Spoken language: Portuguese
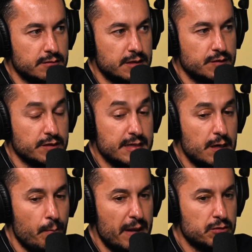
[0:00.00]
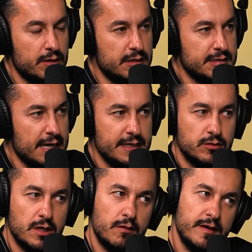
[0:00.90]
se você não padronizar
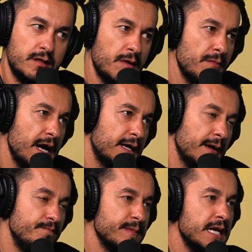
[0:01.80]
isso, você não vai ter uma marca.